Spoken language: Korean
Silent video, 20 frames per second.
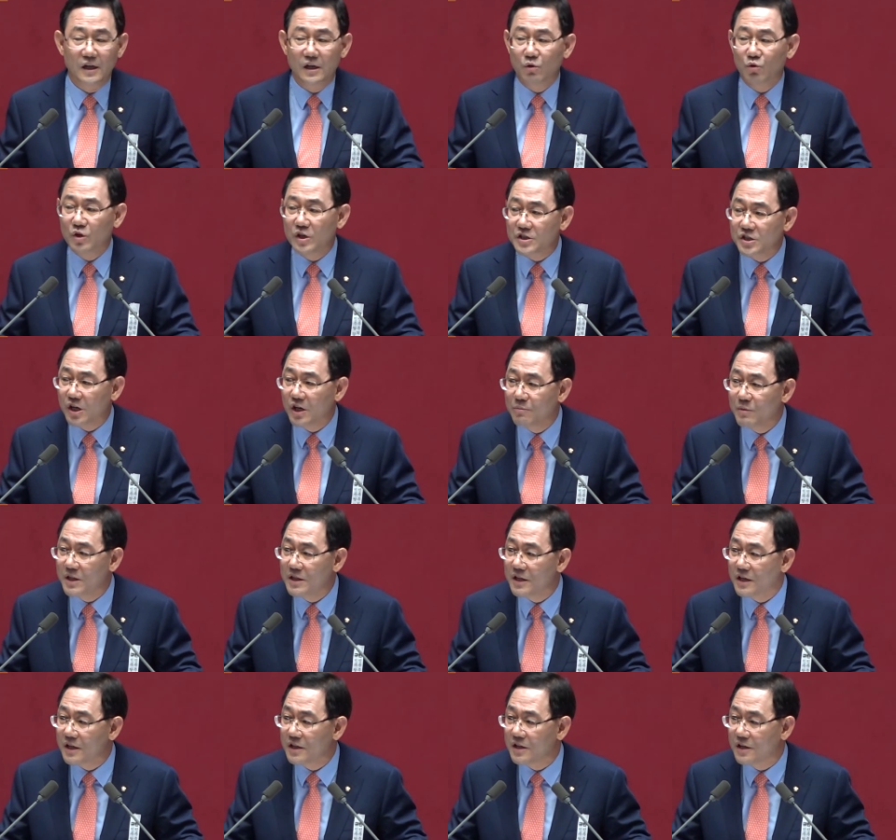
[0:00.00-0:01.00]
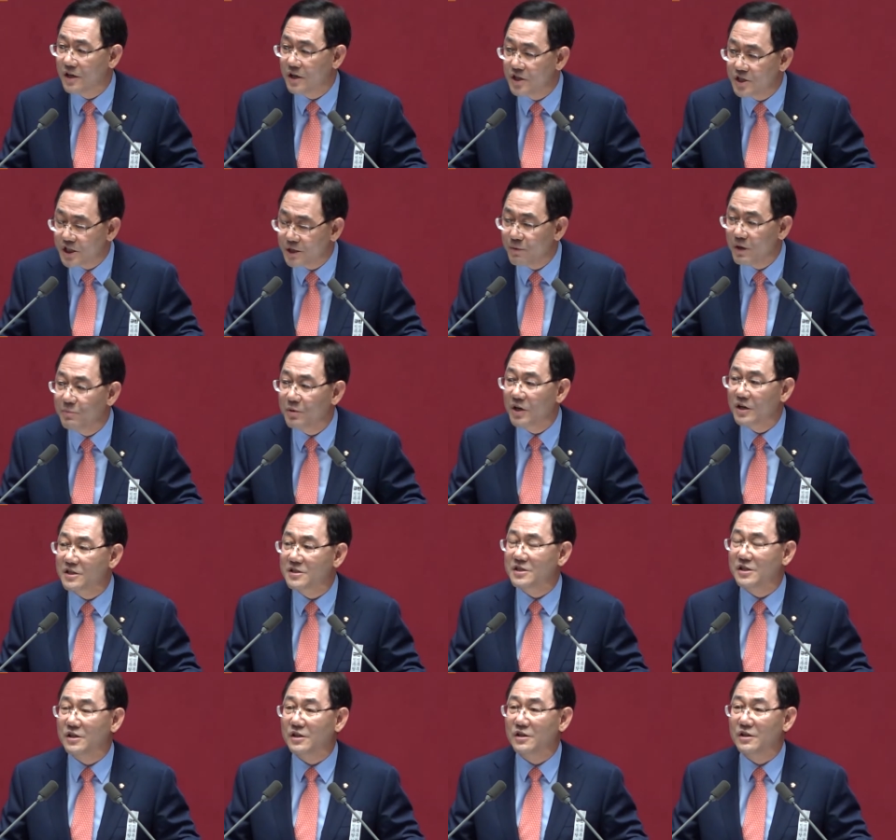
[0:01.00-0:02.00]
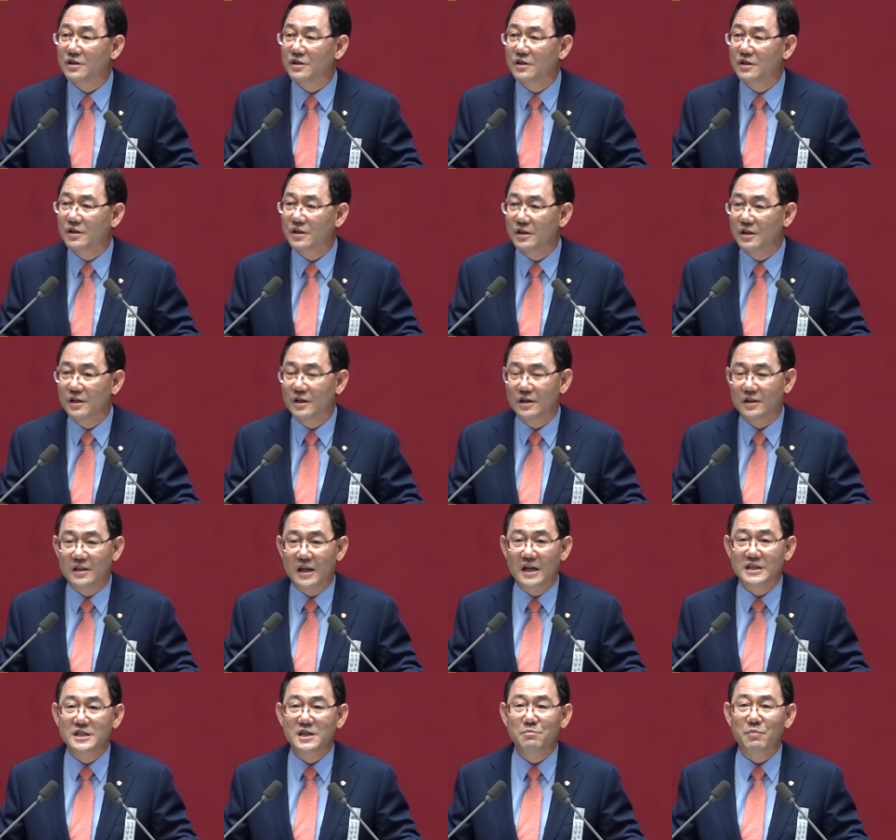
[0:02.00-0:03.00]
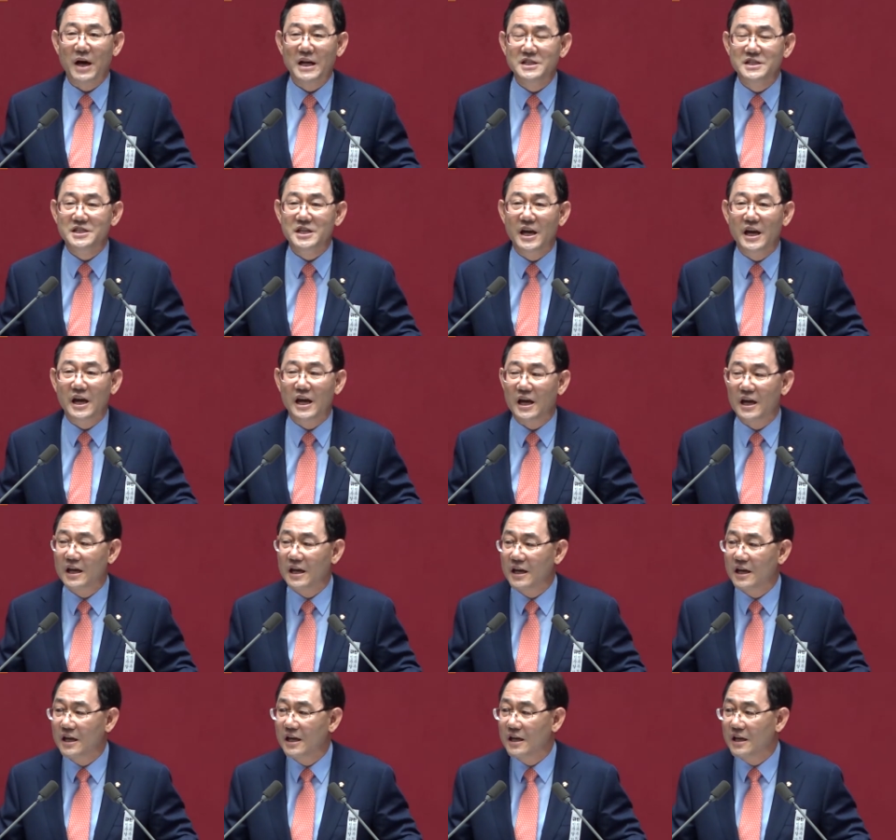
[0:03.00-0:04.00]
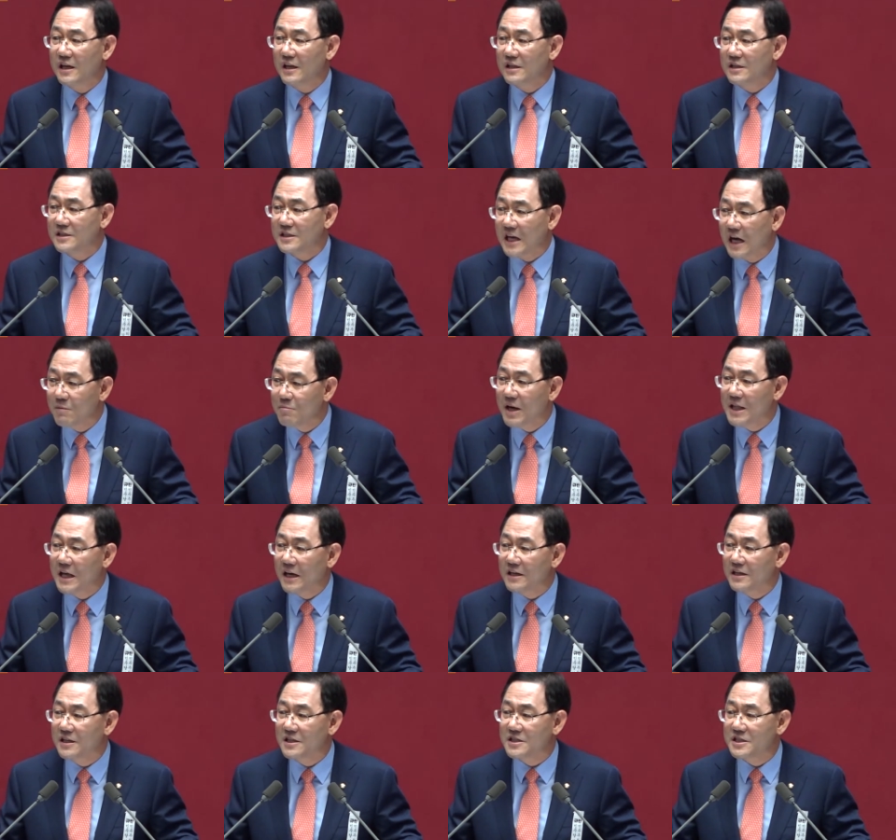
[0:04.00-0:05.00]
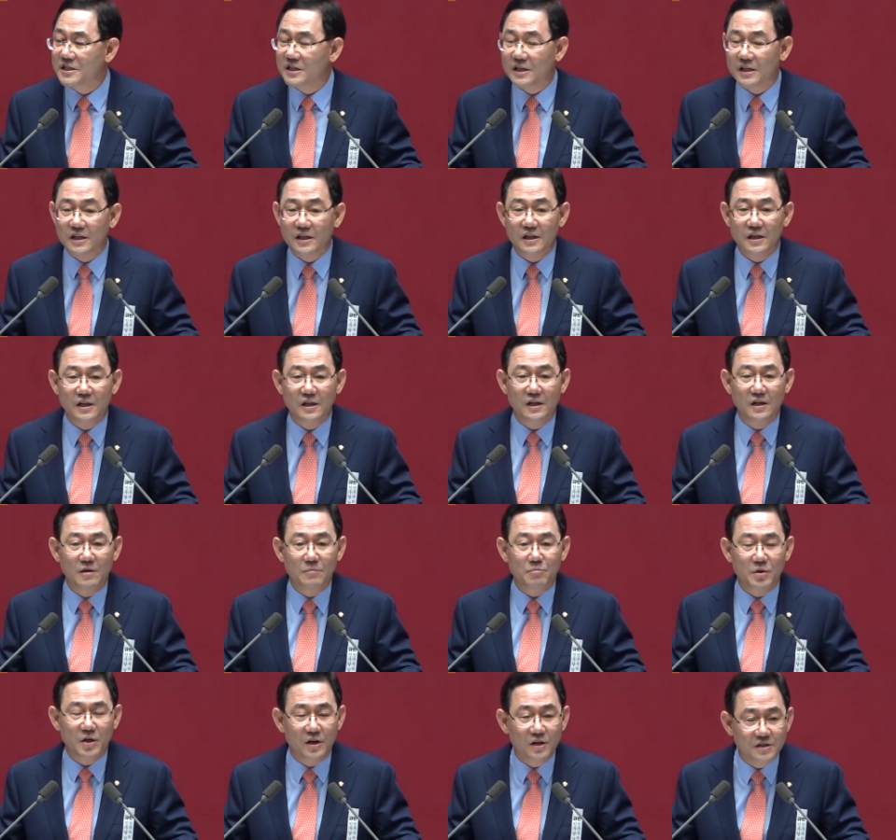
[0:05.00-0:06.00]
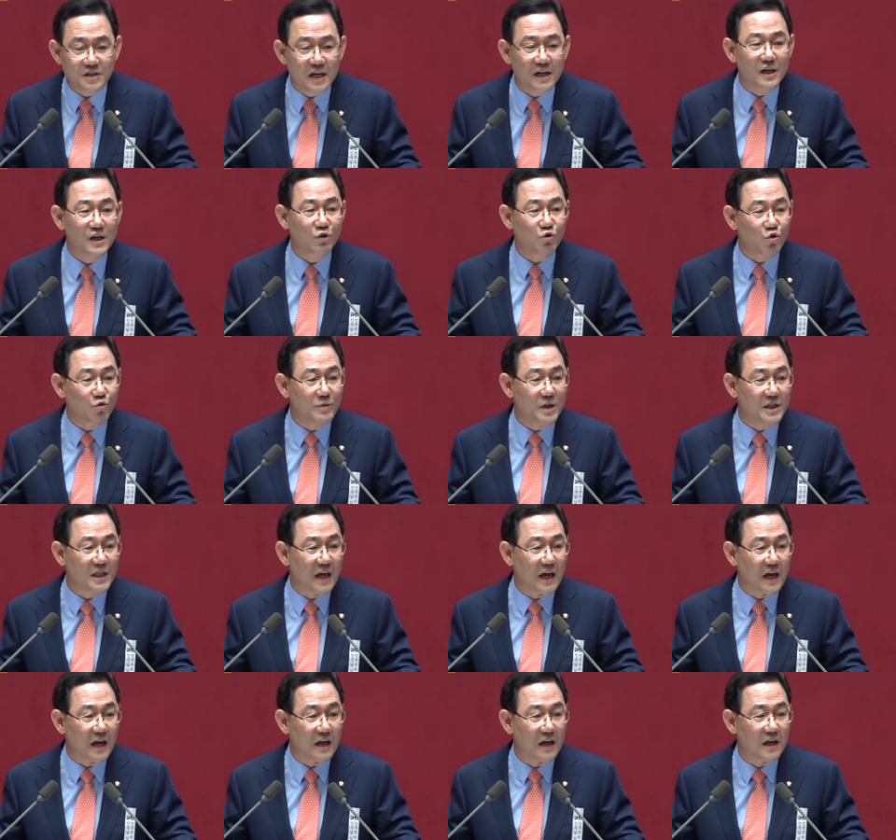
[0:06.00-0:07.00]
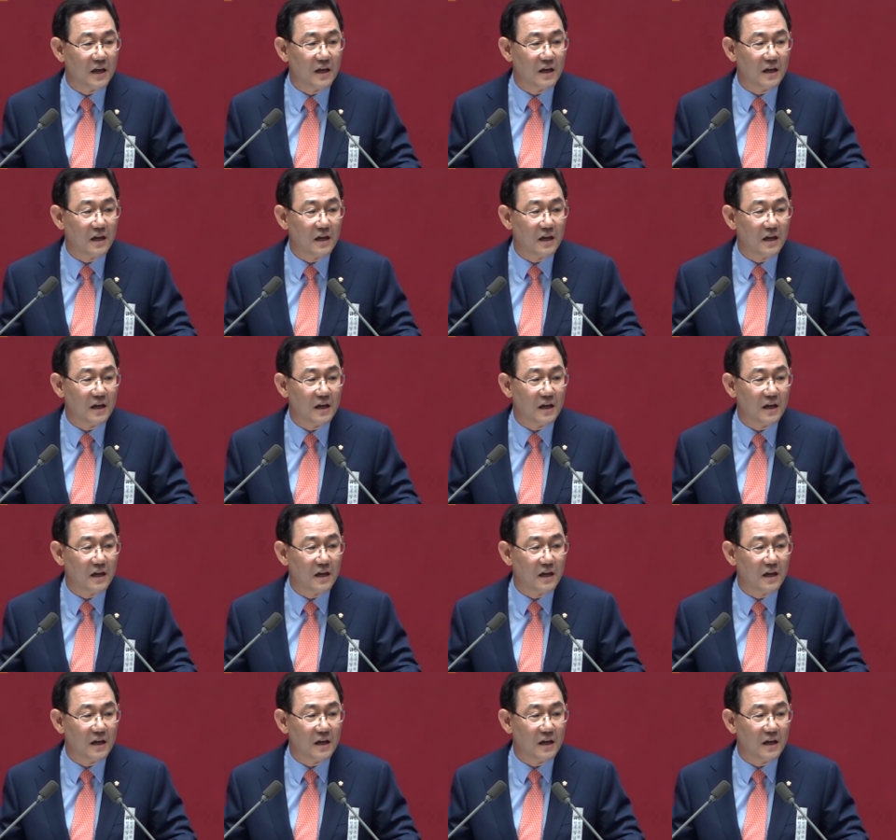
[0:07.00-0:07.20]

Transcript: 우리 서민들은 열심히 벌어서 내 집 한 채 장만하는 것이 평생의 꿈인데